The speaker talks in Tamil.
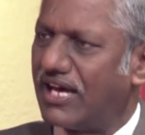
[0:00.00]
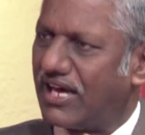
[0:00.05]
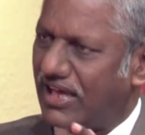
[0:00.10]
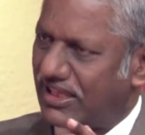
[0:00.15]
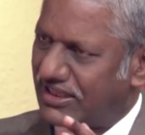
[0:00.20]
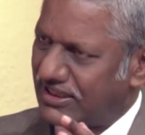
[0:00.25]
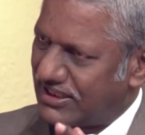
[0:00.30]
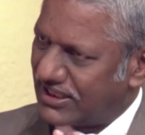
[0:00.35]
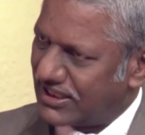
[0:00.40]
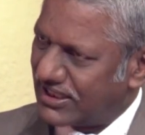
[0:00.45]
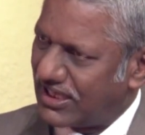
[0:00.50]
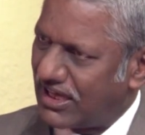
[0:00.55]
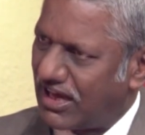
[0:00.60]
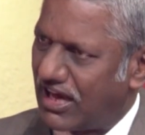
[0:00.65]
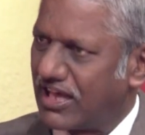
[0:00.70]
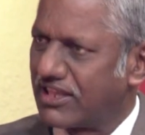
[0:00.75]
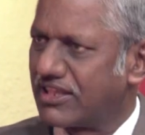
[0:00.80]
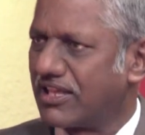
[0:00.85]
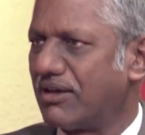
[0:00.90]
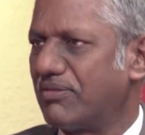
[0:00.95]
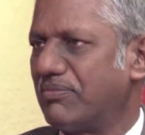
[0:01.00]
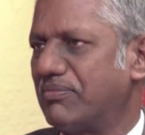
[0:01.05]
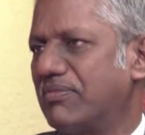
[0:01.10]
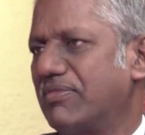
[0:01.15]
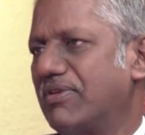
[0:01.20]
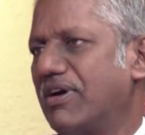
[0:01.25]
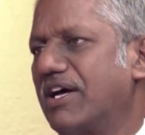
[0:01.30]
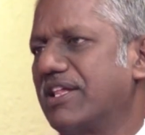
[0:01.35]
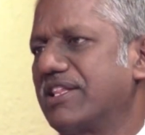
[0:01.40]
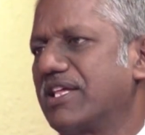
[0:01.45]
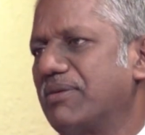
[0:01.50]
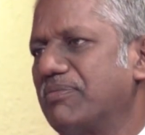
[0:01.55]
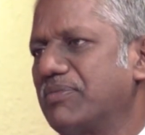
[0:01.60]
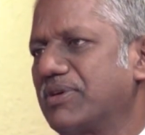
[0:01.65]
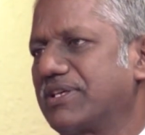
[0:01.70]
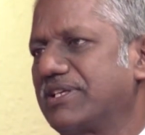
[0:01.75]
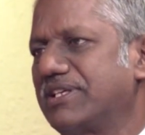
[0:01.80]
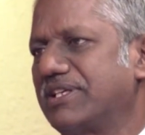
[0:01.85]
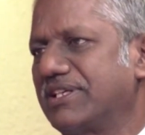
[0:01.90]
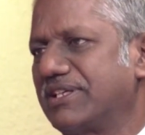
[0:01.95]
அந்த ஆதாம்
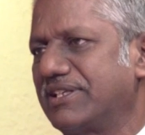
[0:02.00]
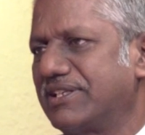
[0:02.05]
ஆதாமுக்கு